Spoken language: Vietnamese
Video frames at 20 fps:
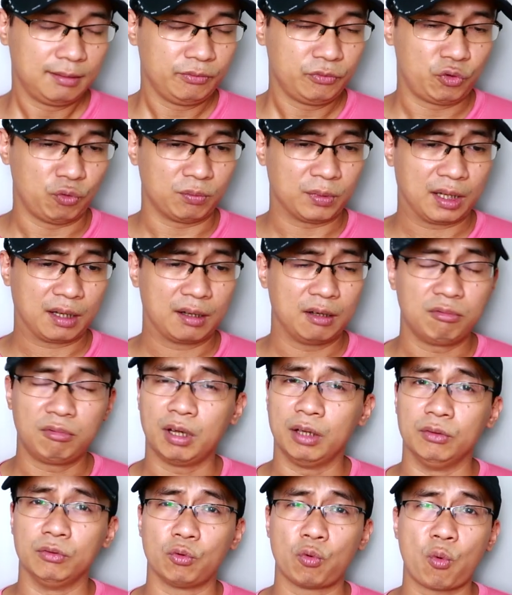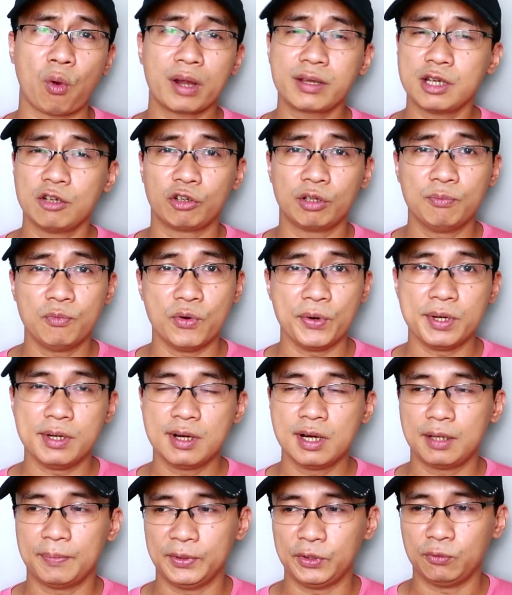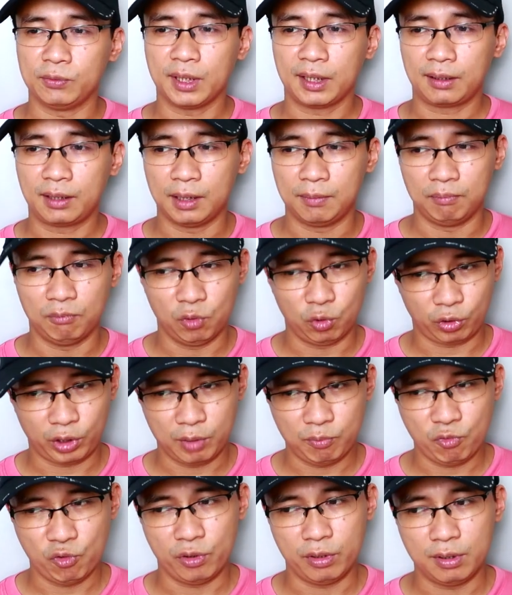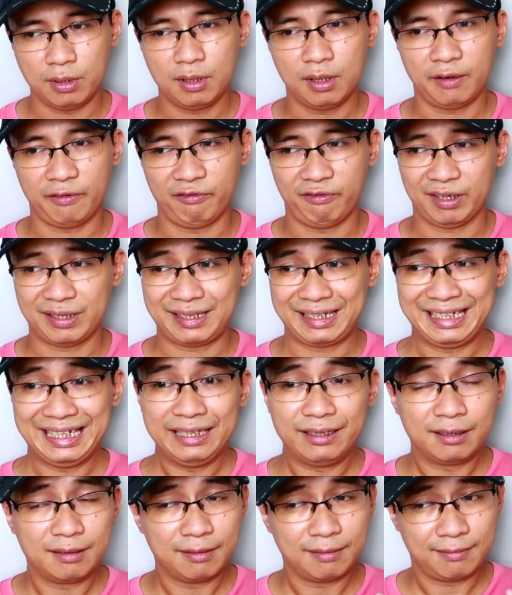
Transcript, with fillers: chúng ta không cần quá nhiều cái mùi hương mà chúng ta cần một cái mùi hương và xịt